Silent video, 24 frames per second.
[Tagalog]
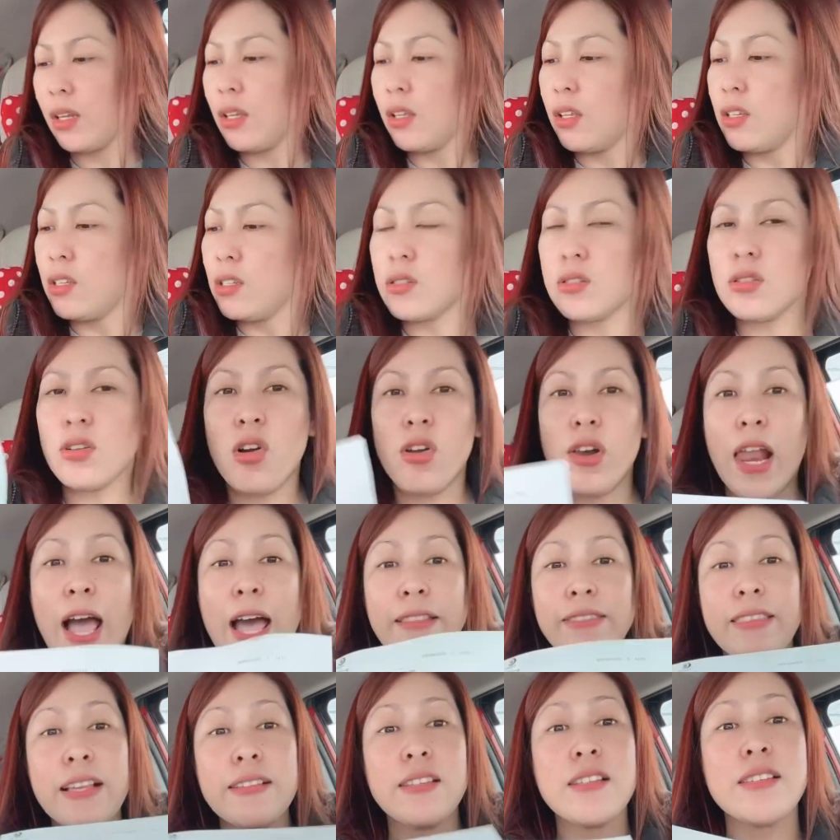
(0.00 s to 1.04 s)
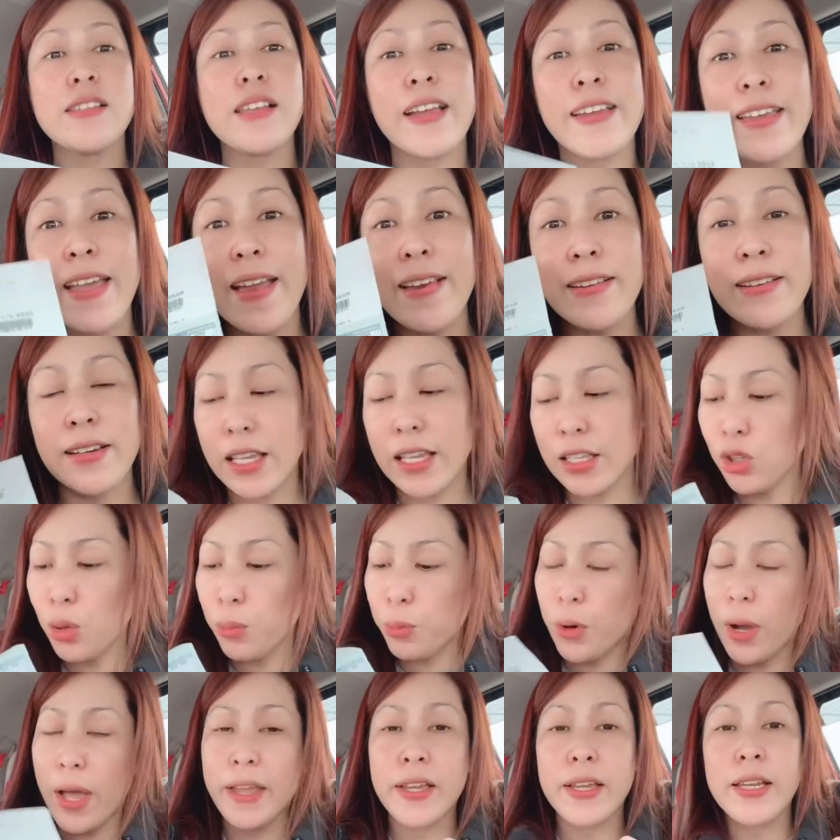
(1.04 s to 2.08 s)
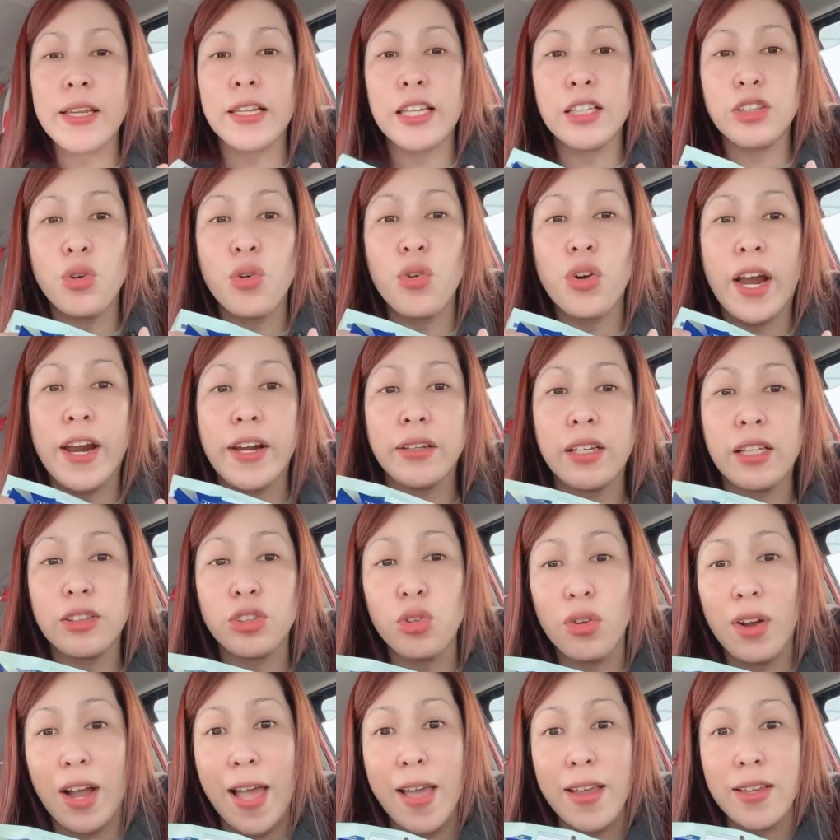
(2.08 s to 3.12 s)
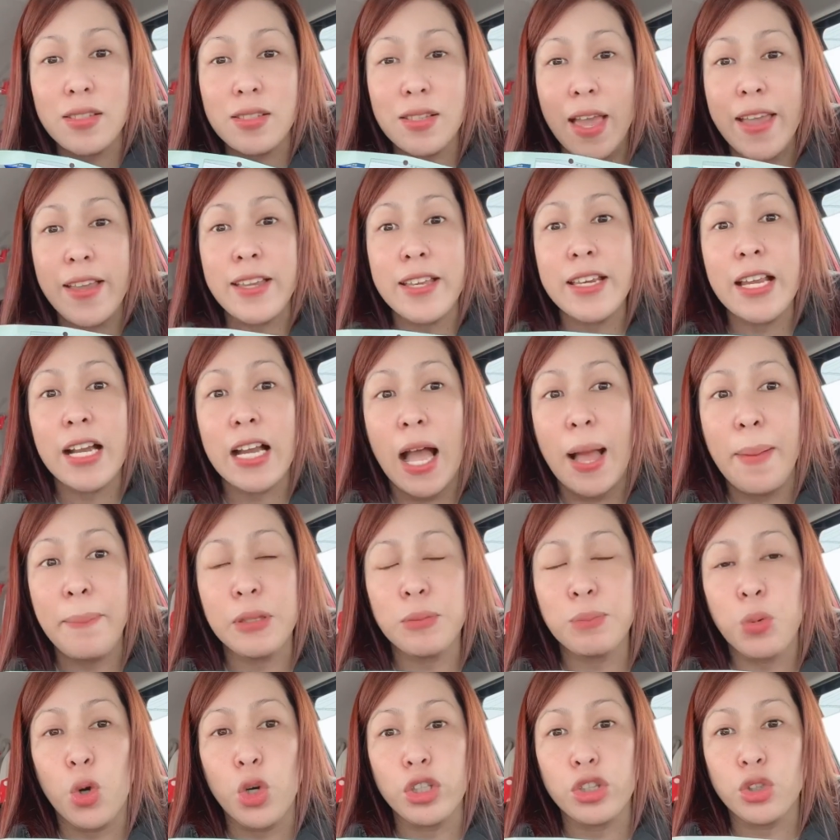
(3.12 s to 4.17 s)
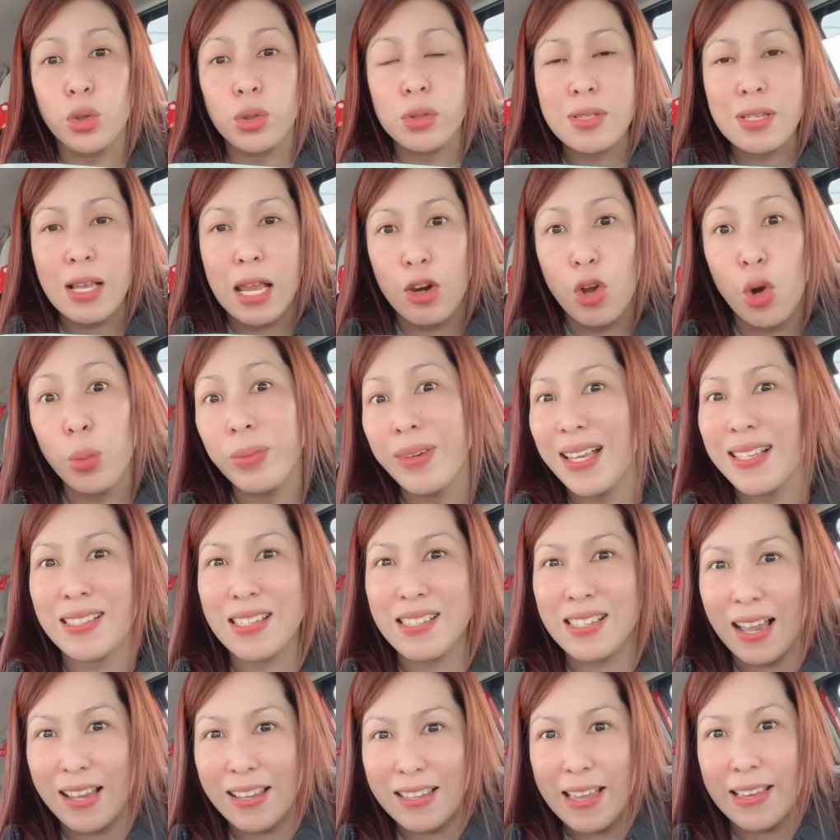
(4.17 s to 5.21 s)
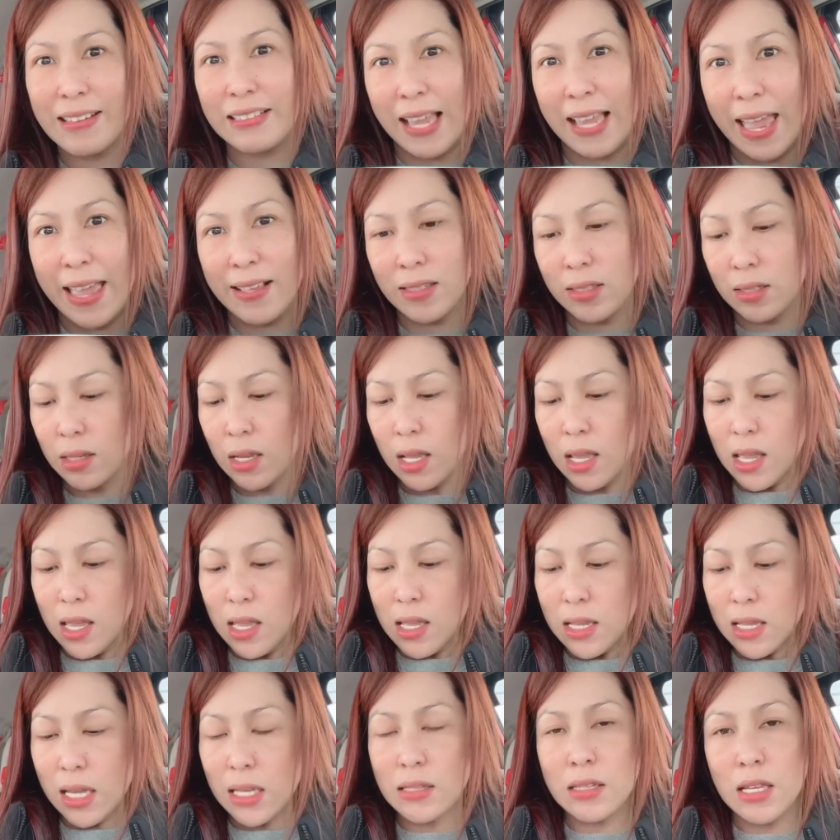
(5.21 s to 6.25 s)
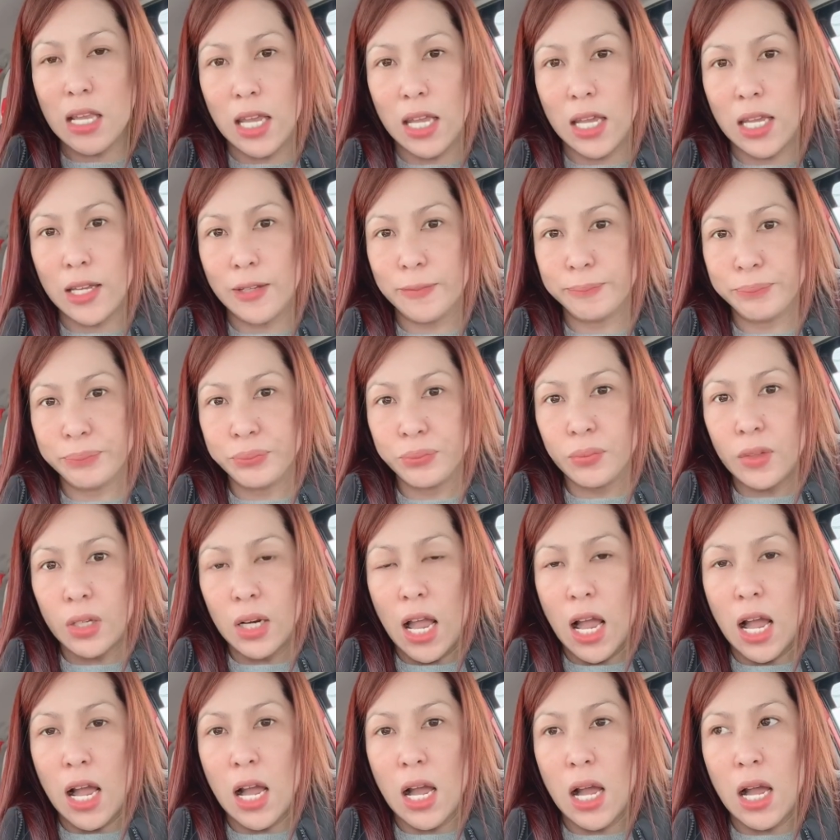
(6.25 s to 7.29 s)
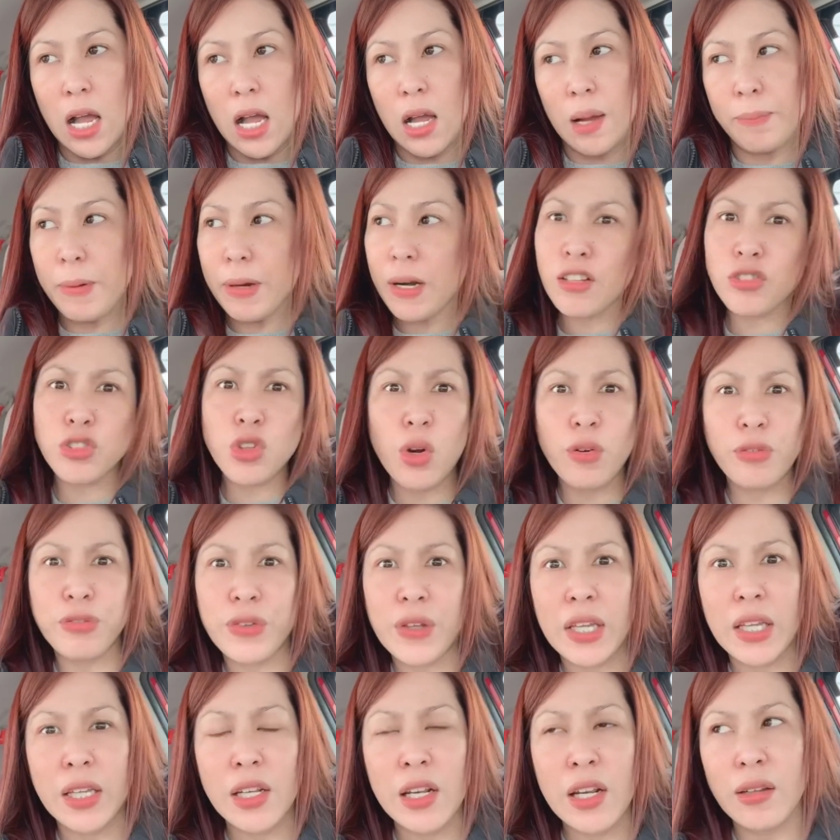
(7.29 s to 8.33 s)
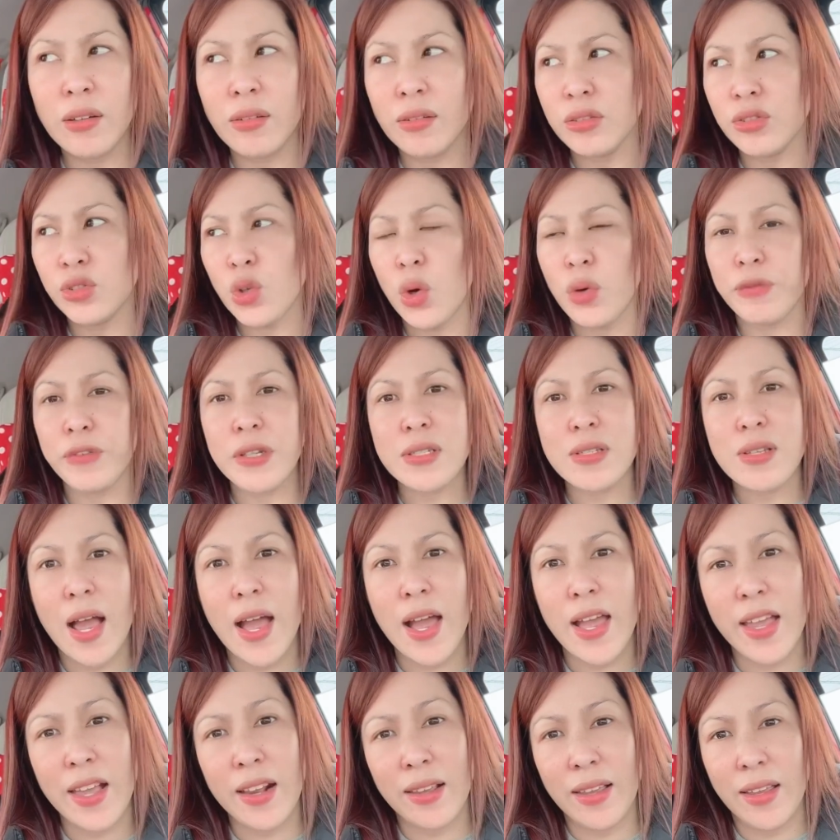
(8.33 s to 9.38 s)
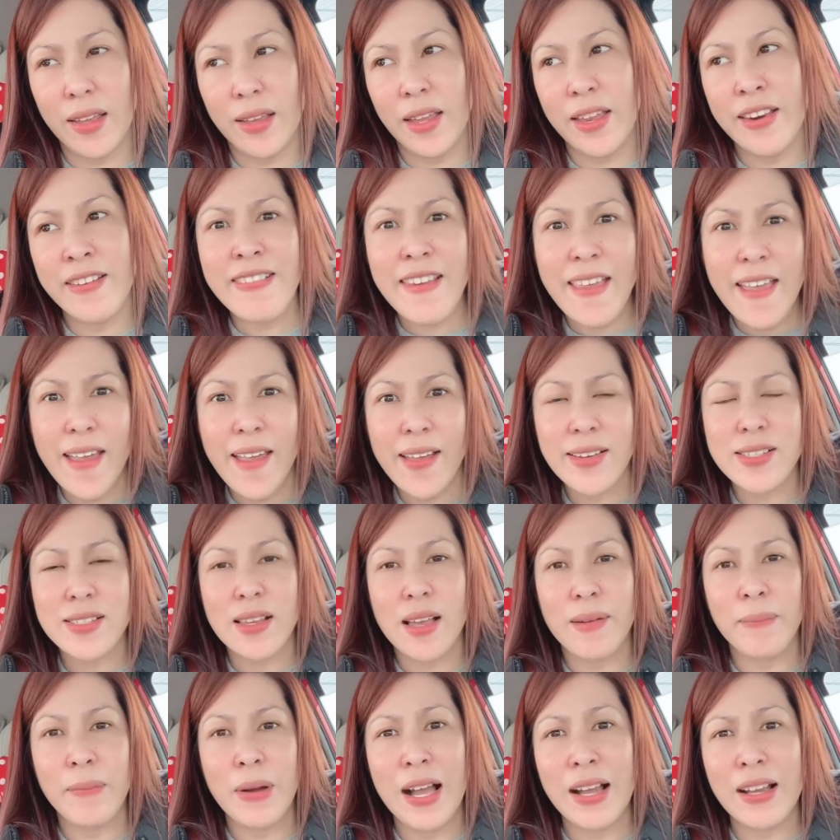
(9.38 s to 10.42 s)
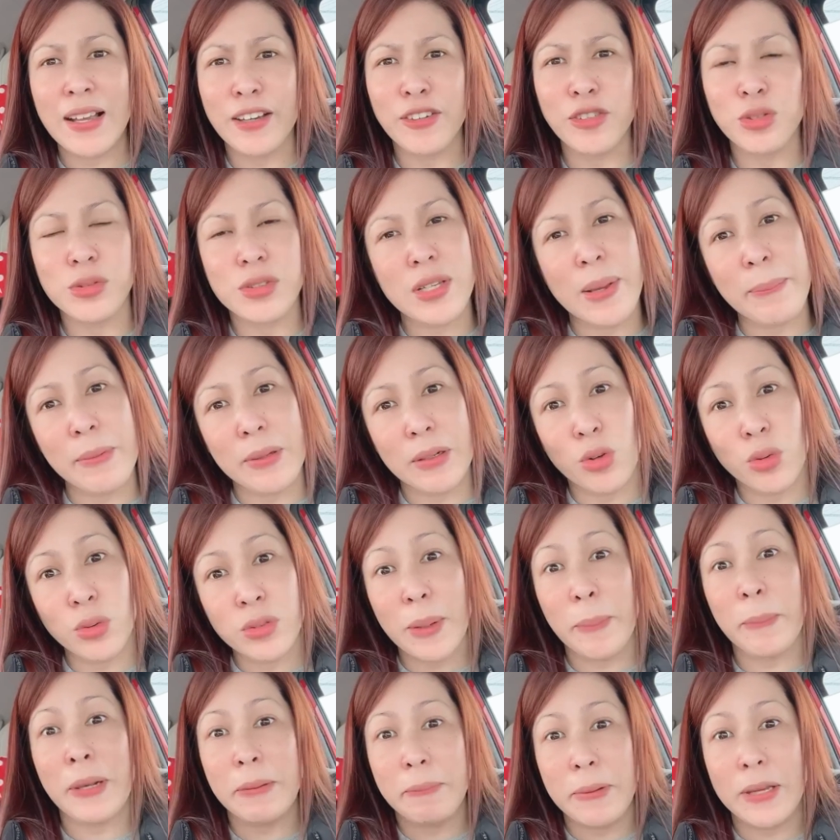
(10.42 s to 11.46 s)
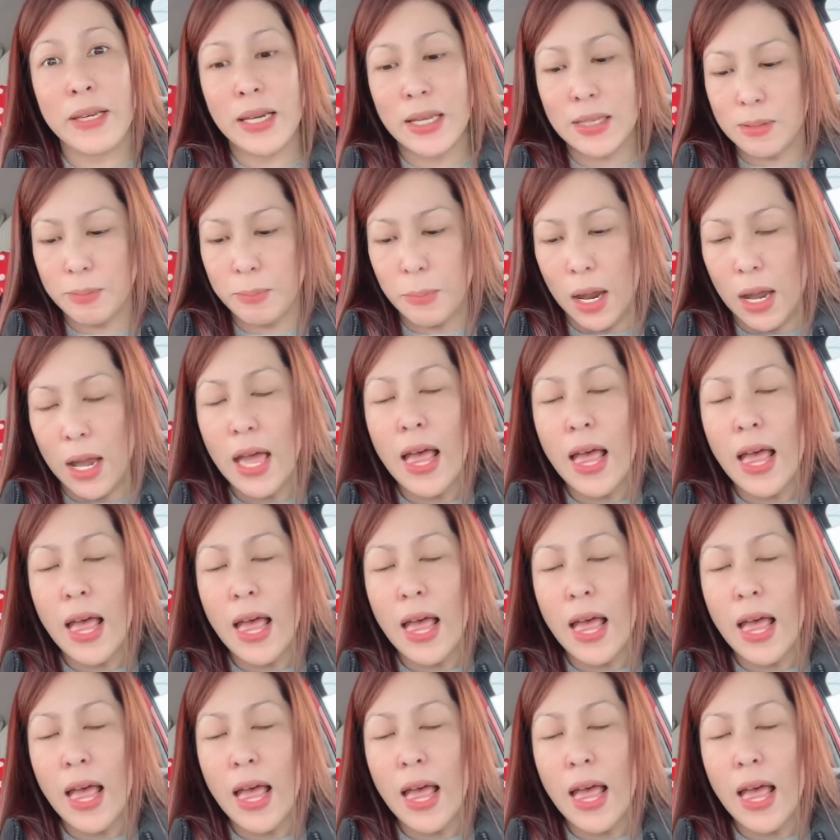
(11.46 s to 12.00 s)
So, lahat ng sasakyan, ito po ay, itong card na to guys, ay ginagamit po ito sa loob ng sasakyan guys. Kasi, uh, parang toll fee, toll fee sa e-, NLEX, sa mga ganun, sa, kung sa Pilipinas pa.